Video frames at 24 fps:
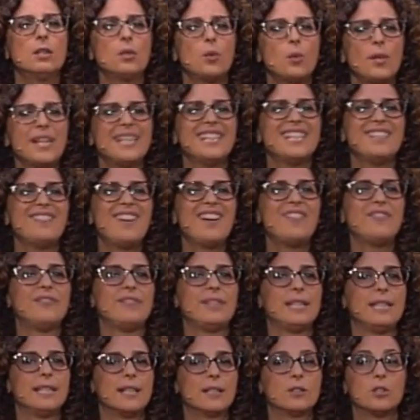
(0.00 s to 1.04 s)
Quindi va
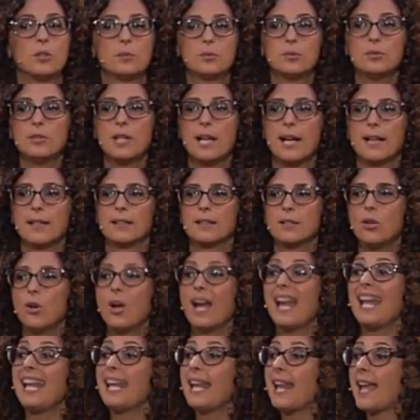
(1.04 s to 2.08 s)
via dopo un anno
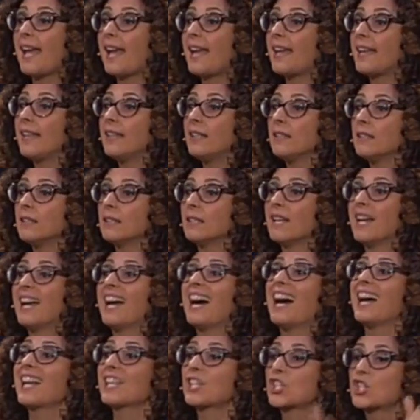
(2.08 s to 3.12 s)
e lei
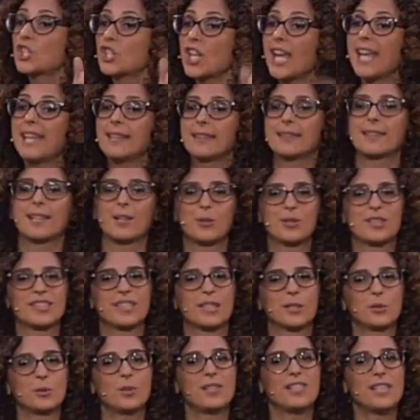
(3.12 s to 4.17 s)
accetta
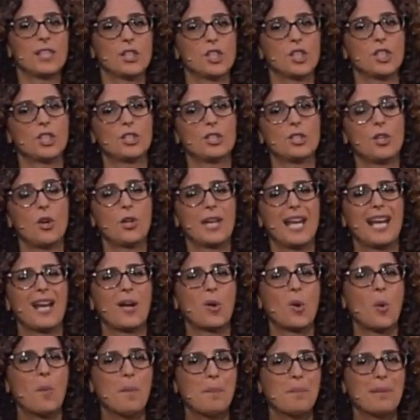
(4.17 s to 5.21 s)
questa sua decisione, la
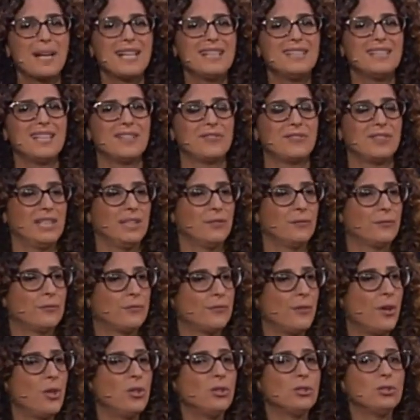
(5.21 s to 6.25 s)
comprende fino in
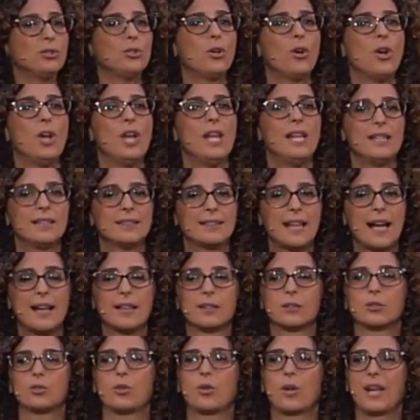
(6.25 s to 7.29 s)
fondo,
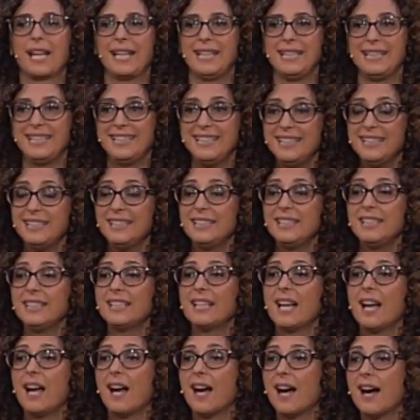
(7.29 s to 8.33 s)
tanto che gli
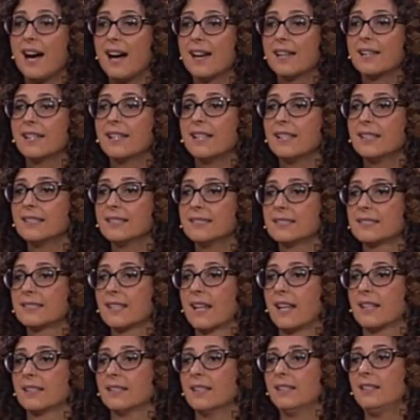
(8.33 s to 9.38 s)
indica anche la
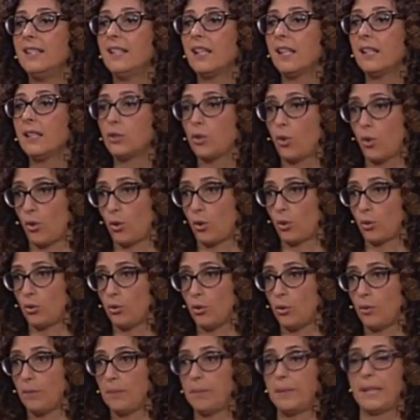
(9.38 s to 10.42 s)
strada del
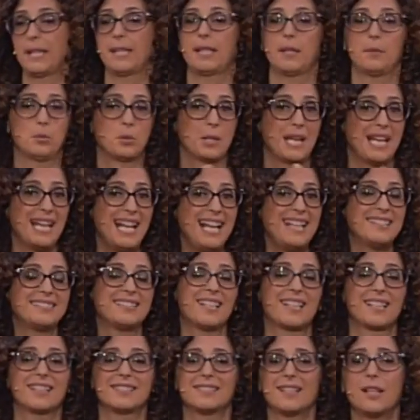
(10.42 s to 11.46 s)
ritorno, perché pure lei
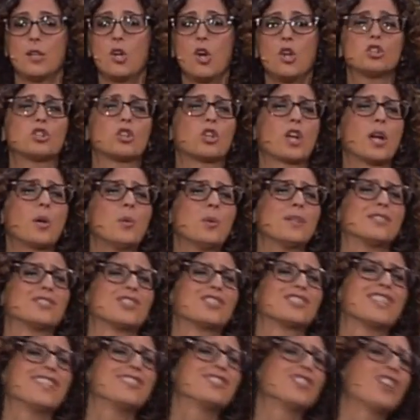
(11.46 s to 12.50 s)
si è resa conto che
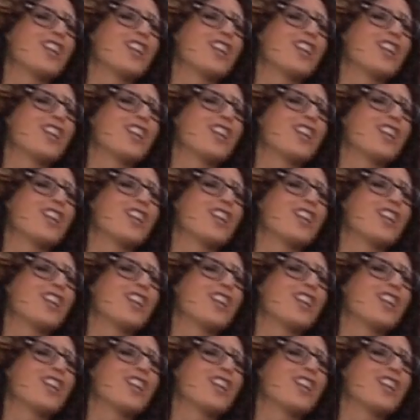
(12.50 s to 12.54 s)
questo senso